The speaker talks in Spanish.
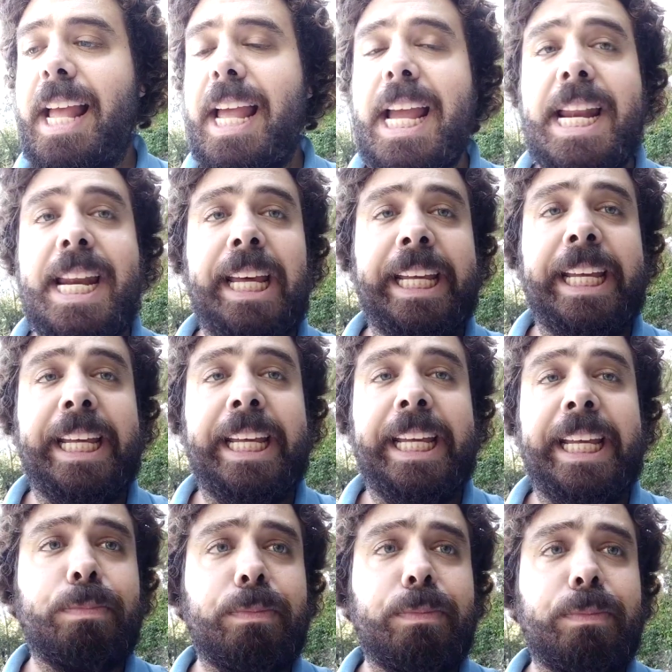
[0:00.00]
En esta
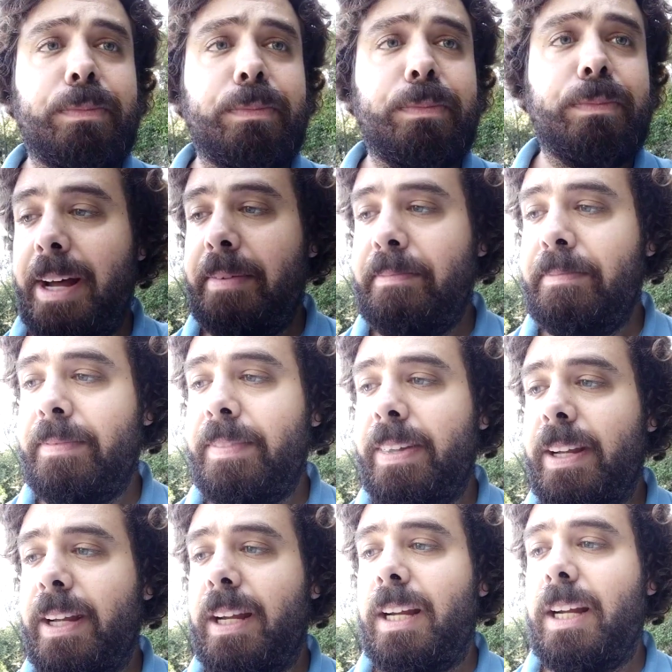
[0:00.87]
subtrama
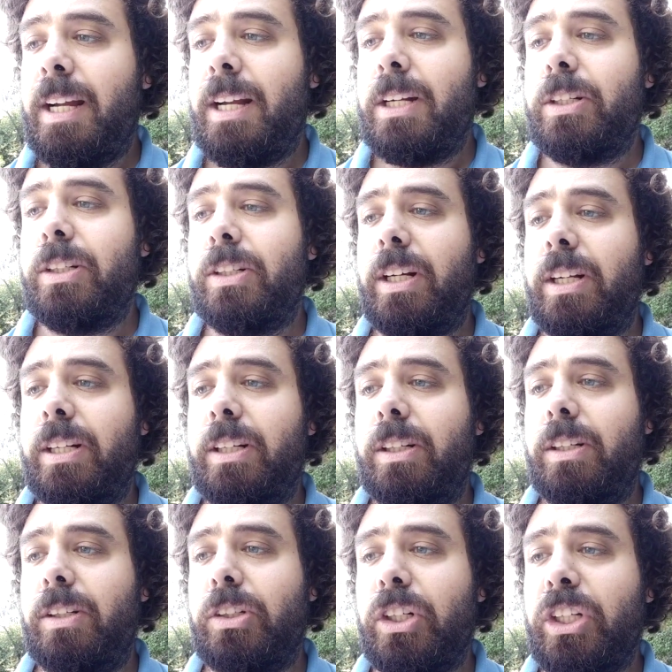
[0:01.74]

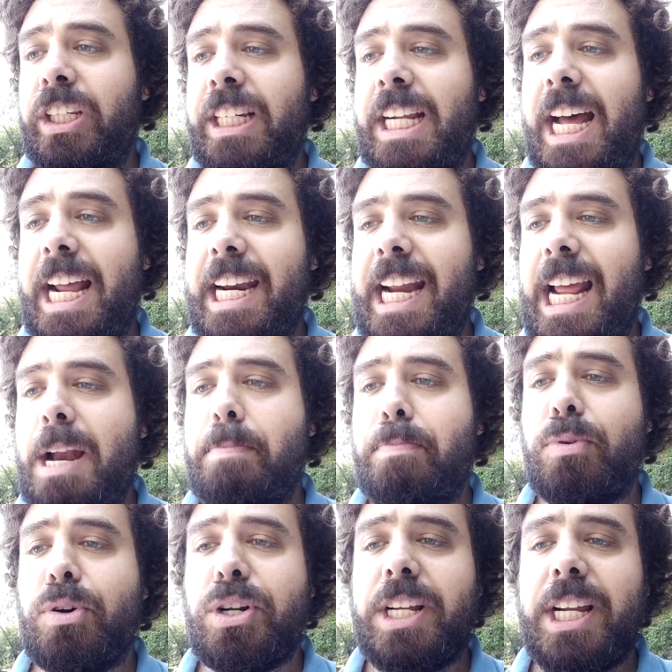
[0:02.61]
nos narra
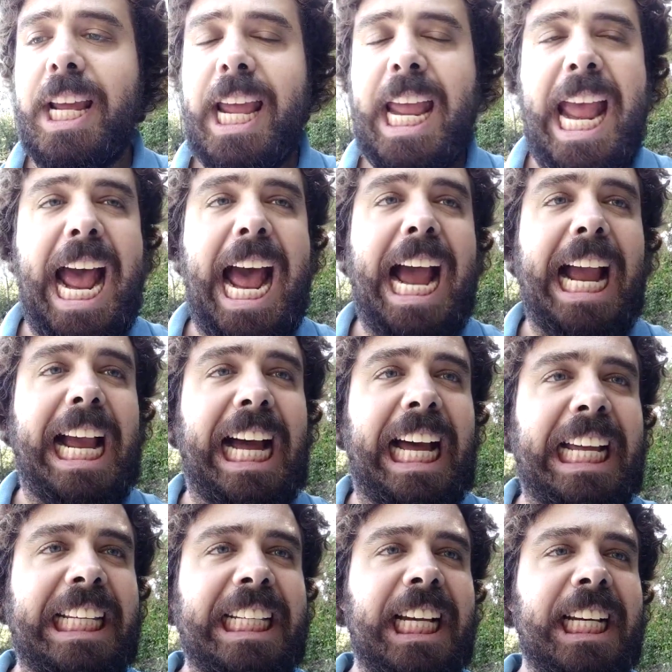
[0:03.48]
el por qué a
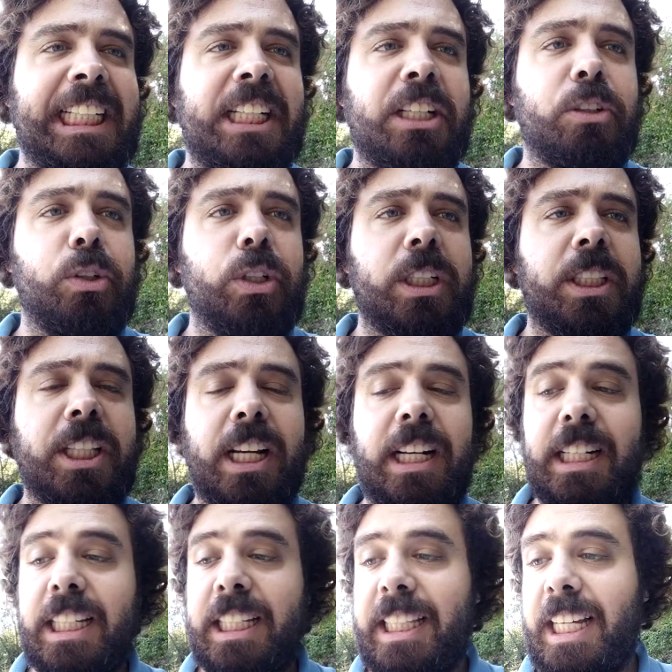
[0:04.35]
casa secuestra
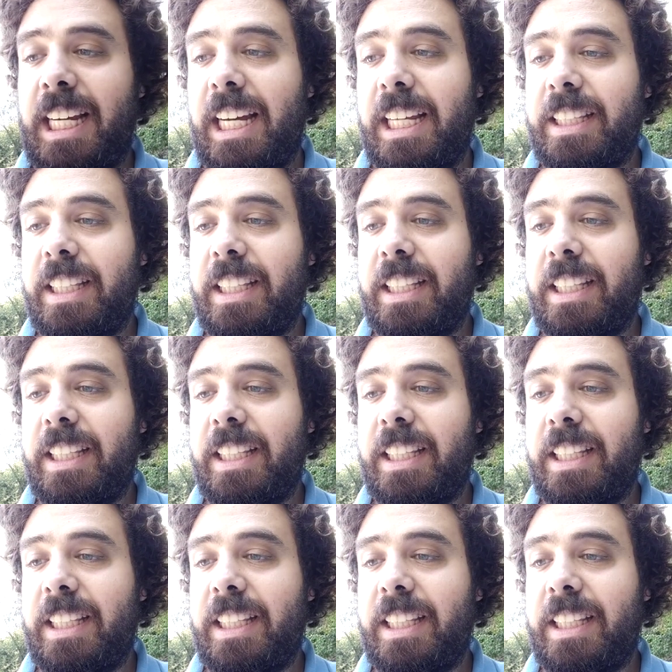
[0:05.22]
al Estado.